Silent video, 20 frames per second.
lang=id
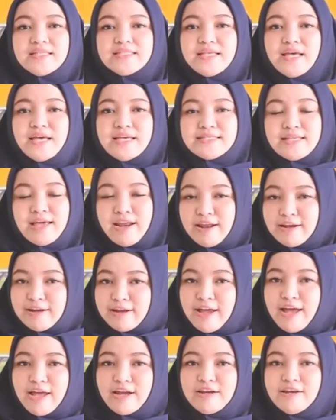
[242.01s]
Saya
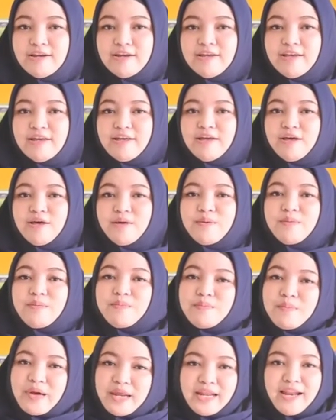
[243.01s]
sarankan,
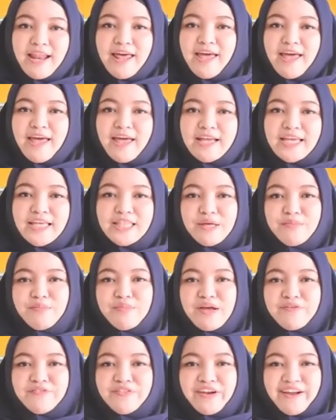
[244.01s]
marilah kita
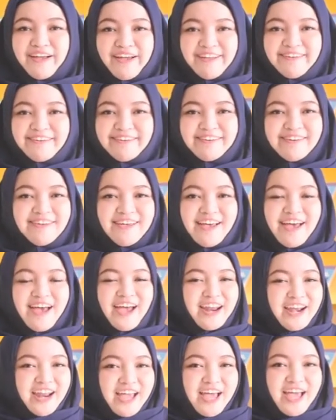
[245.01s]
mendaftarkan
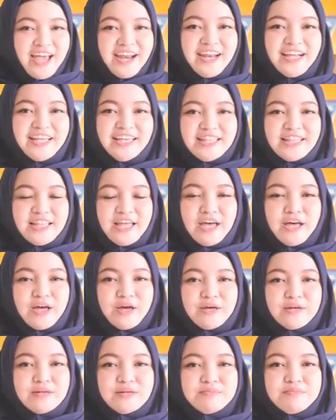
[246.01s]
anak-anak kita
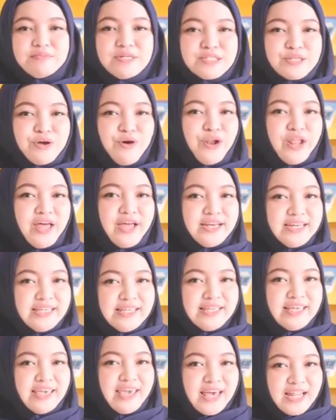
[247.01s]
bersekolah di
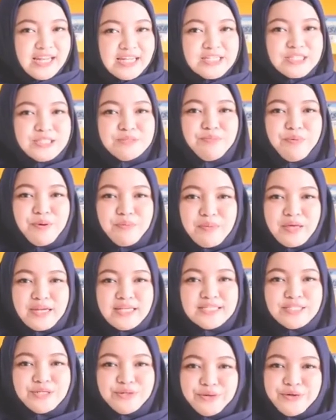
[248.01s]
Kelly
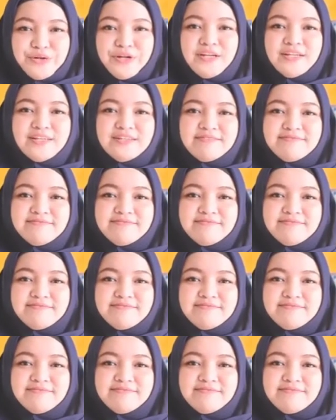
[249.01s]
Primary School.